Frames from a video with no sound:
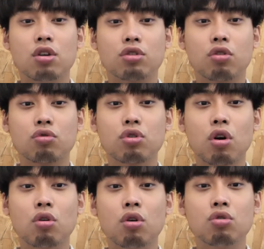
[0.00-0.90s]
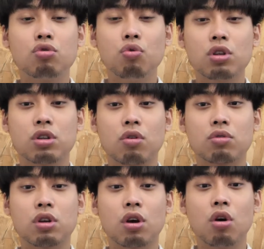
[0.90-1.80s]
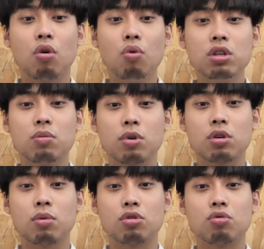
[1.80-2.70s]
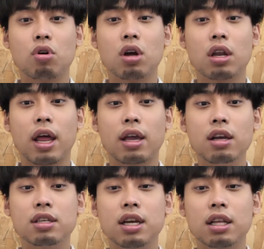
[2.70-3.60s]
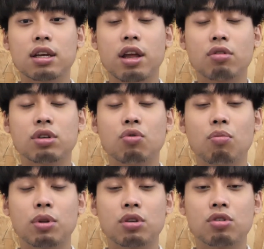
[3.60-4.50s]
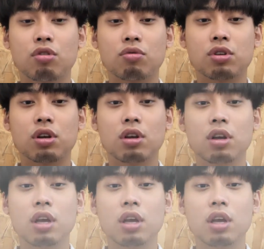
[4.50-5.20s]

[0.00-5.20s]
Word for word: 从中去问使用者为什么这么做，来更加的了解我们的使用者。